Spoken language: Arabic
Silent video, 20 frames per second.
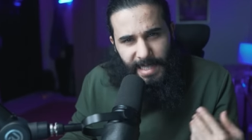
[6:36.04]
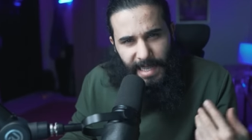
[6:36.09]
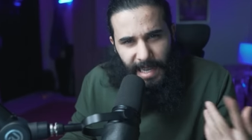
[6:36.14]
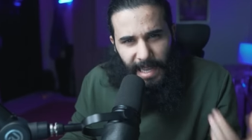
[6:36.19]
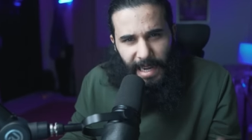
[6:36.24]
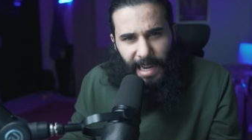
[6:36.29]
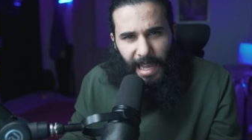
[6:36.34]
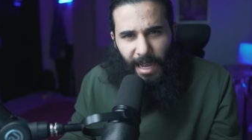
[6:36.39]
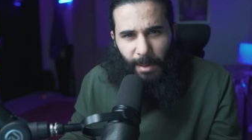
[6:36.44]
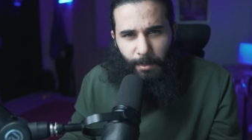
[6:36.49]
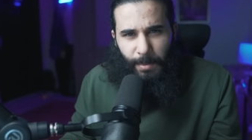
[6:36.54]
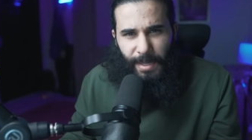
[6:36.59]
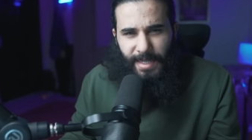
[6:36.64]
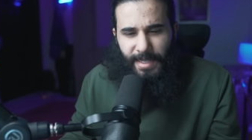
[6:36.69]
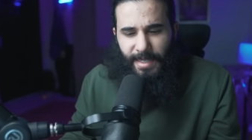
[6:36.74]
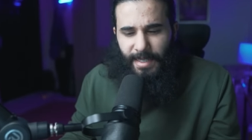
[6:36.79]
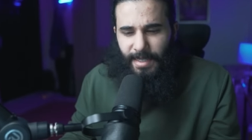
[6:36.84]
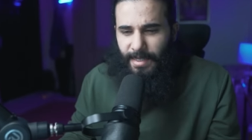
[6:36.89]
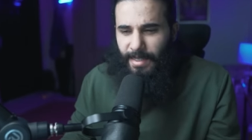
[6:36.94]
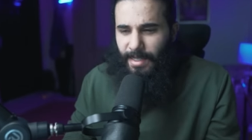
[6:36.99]

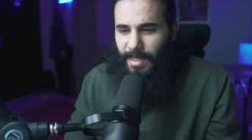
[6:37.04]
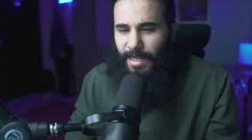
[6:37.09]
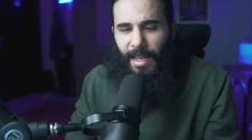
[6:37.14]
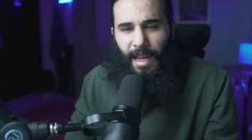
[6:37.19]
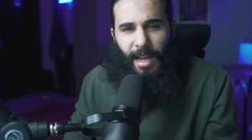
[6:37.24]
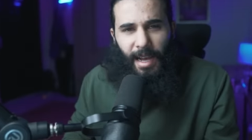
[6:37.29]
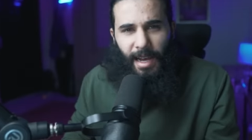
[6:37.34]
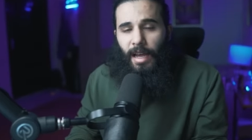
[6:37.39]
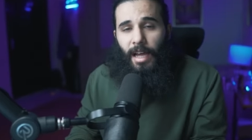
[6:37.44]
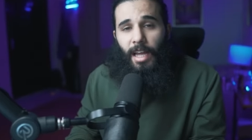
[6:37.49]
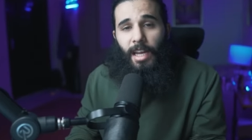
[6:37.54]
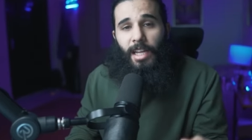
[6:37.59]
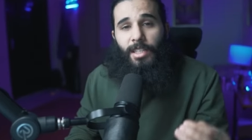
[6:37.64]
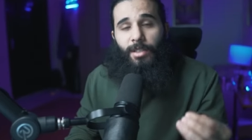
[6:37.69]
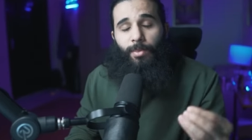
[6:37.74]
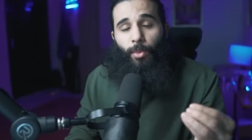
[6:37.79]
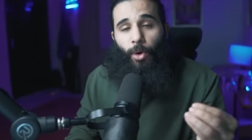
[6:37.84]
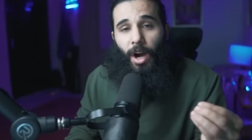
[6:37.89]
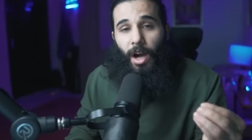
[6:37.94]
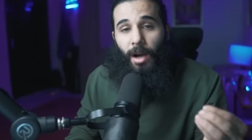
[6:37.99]
كلامك لا
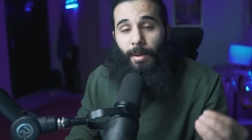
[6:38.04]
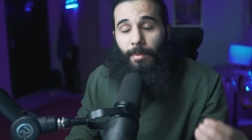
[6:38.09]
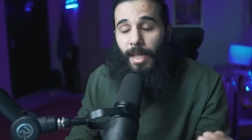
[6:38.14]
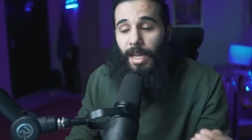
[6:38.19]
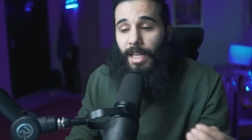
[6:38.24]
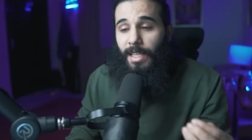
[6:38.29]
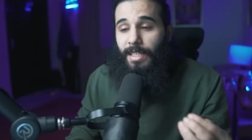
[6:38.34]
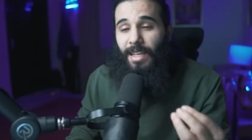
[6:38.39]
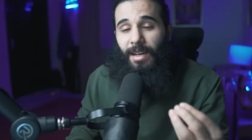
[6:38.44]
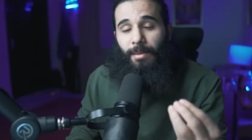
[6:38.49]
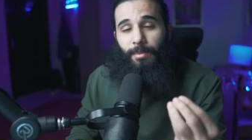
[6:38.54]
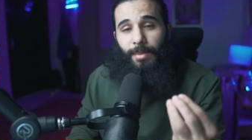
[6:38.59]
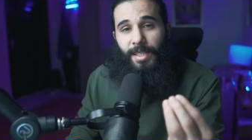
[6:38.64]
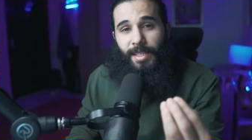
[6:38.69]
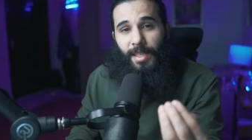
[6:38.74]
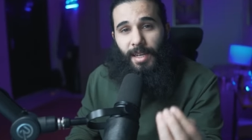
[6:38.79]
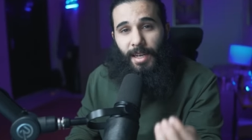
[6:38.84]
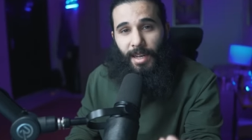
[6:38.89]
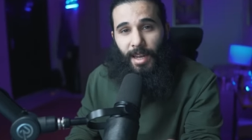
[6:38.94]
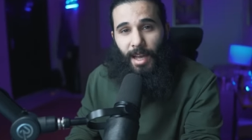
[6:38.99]
كانت معاملته
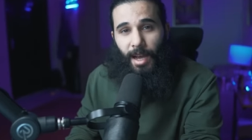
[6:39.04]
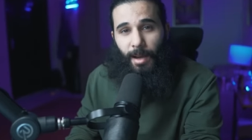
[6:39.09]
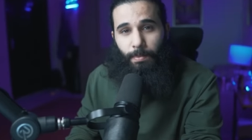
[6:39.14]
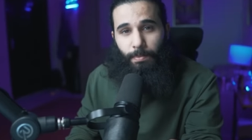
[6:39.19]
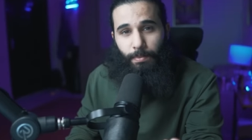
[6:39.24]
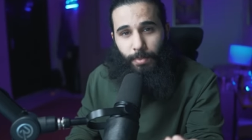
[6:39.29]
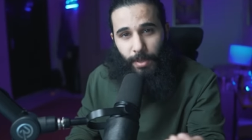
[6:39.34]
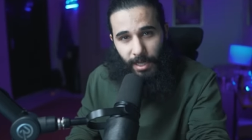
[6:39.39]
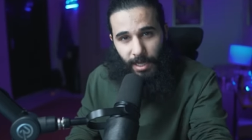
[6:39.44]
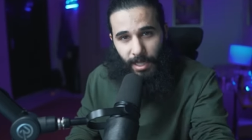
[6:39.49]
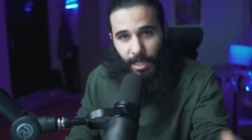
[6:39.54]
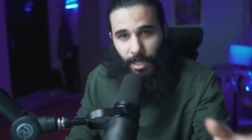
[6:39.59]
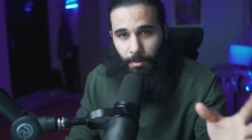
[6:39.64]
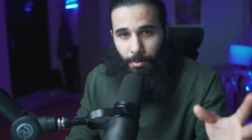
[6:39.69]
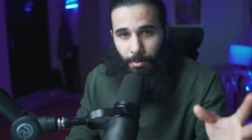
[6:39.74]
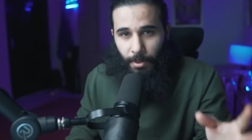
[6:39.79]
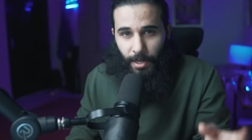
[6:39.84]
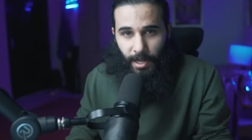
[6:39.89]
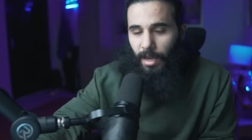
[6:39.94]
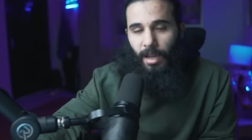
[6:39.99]
مثل الأب
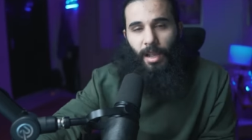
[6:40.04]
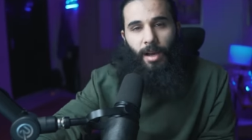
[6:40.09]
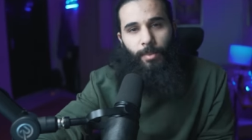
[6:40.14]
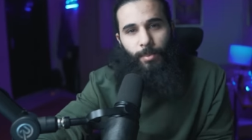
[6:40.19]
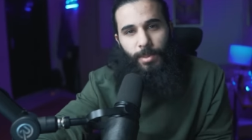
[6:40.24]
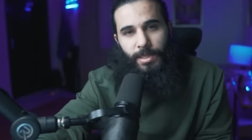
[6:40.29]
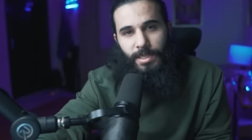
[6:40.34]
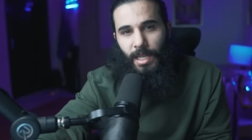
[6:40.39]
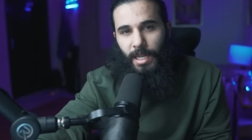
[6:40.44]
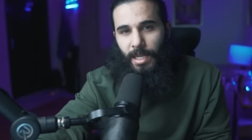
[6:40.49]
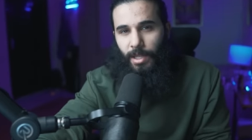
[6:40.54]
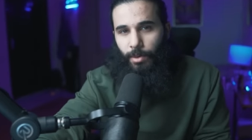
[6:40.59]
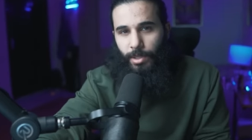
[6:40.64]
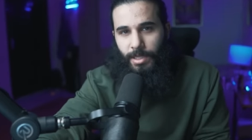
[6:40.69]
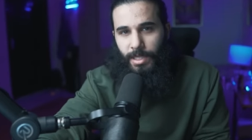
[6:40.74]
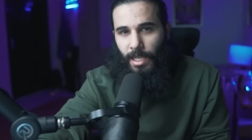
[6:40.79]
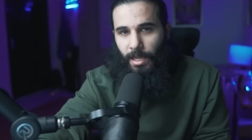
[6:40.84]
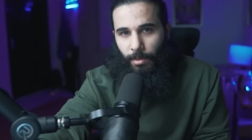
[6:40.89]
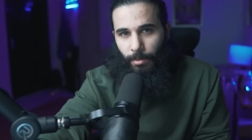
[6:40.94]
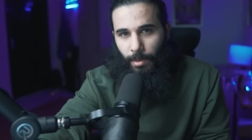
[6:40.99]
لابنه اللهم صل
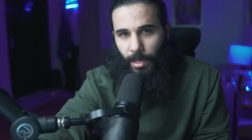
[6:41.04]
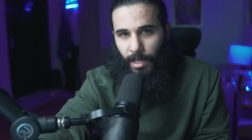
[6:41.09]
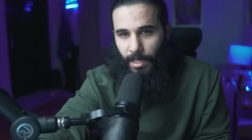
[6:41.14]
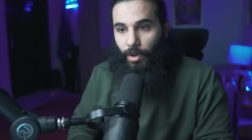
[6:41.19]
وسلم عليه